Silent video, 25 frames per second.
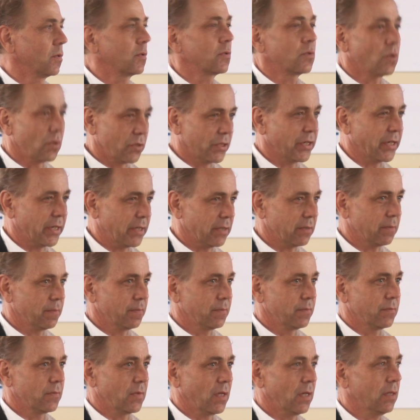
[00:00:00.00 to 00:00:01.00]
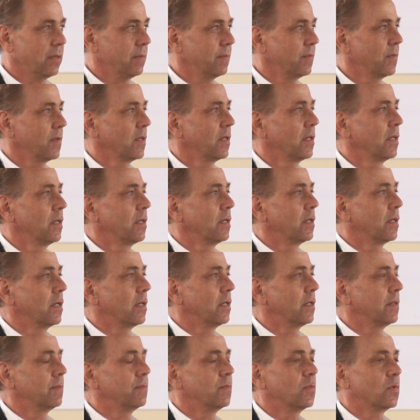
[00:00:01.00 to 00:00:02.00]
Konkret. Ja?
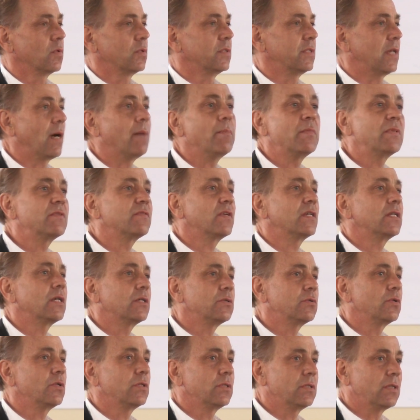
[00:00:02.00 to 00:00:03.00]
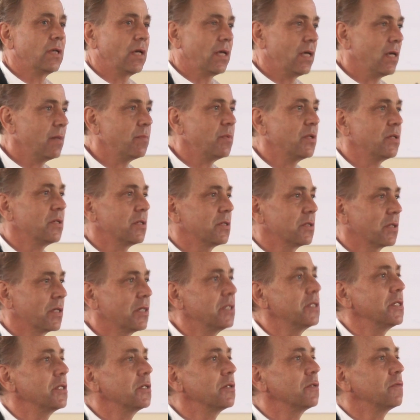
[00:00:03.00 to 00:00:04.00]
Ähm, und damit war natürlich ein erhebliches
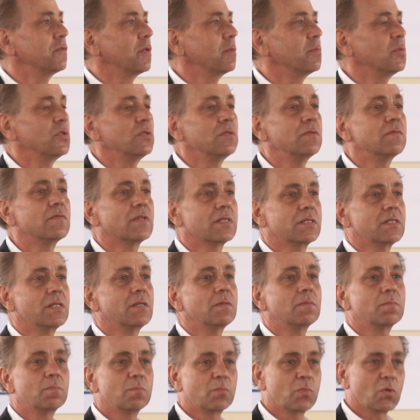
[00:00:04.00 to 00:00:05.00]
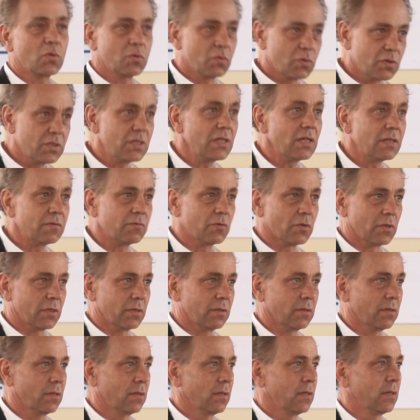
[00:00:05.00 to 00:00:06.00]
Risiko verbunden, was die produzieren
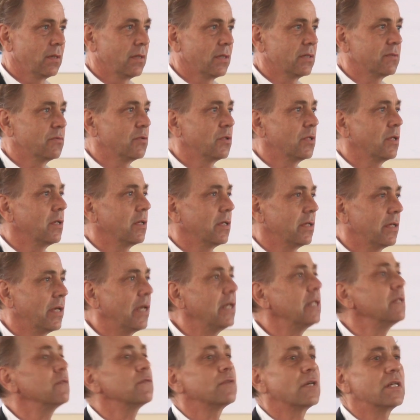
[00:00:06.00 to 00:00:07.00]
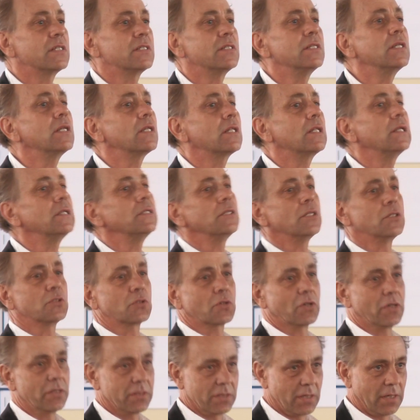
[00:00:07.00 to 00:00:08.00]
würden. Es würde jedenfalls nicht
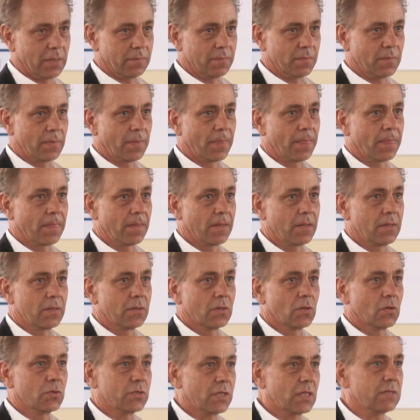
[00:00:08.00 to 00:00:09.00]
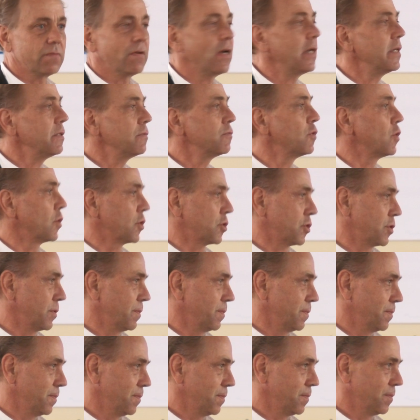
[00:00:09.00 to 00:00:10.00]
linientreu sein. Und das war ihnen wurscht.
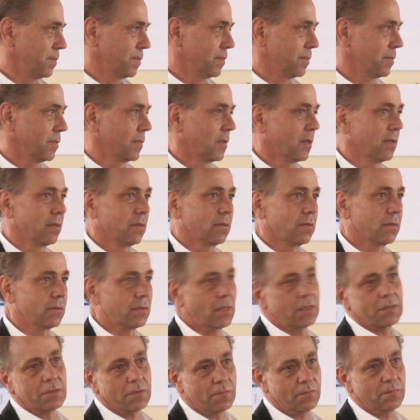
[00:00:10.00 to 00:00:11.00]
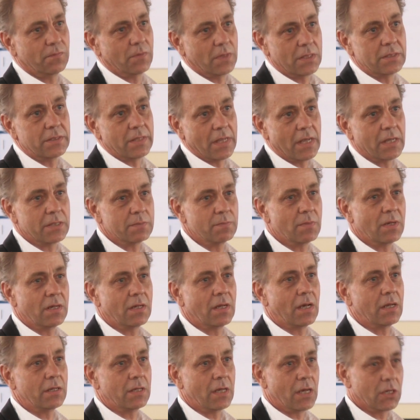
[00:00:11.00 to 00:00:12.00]
Und das ist erstmal
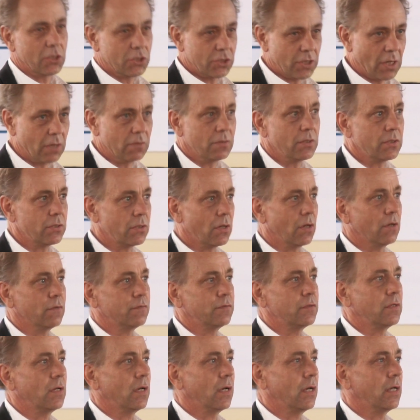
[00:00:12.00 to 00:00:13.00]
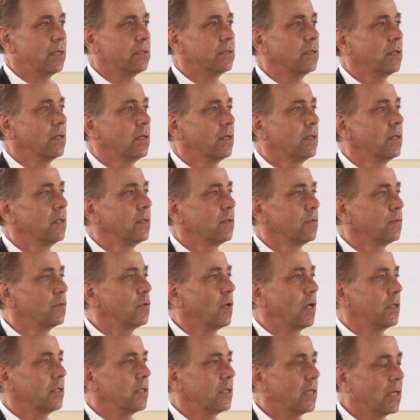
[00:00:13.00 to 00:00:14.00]
eine erstaunliche Offenheit
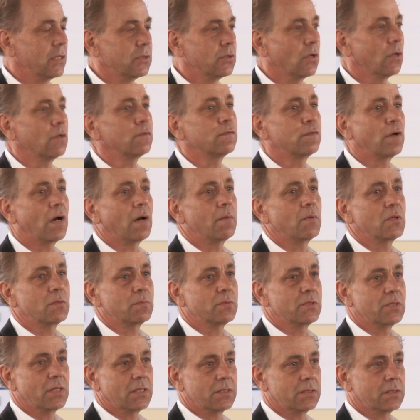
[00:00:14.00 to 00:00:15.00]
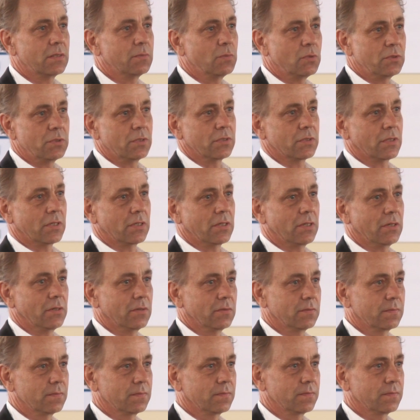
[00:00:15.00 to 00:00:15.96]
für eine dann doch farbig besetzte Bundesregierung